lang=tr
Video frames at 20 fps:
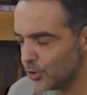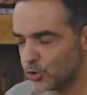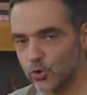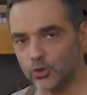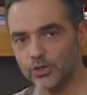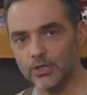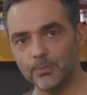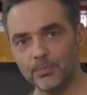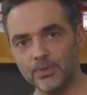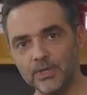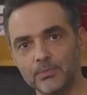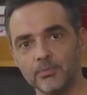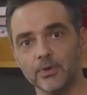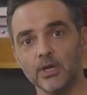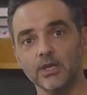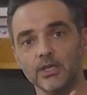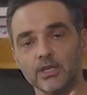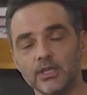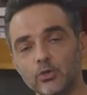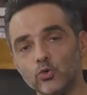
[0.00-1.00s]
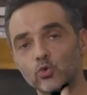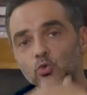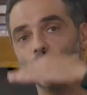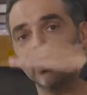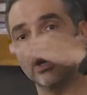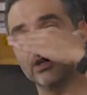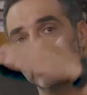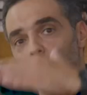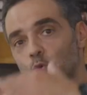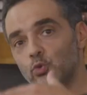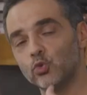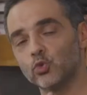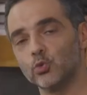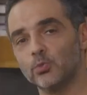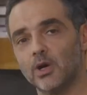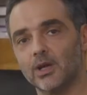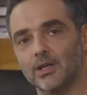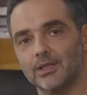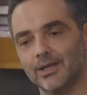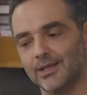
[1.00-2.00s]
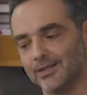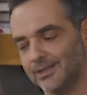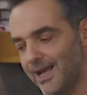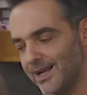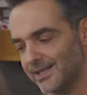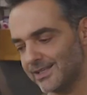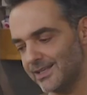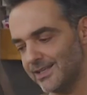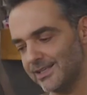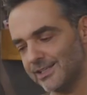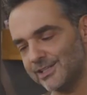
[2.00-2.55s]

çok yapayım 2 su bardağı 3 su bardağı derseniz